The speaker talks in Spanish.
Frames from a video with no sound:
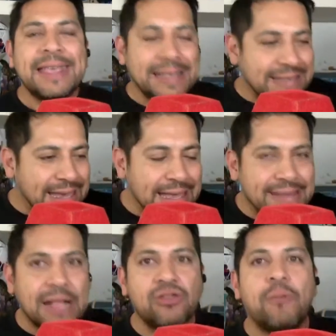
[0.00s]
que siguen
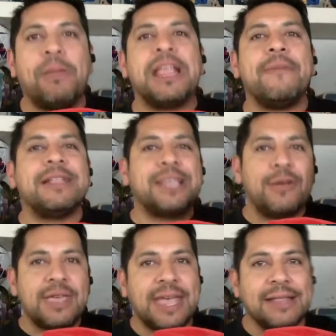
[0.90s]
estando
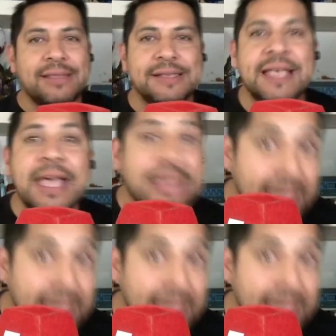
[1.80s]
plenamente vigentes.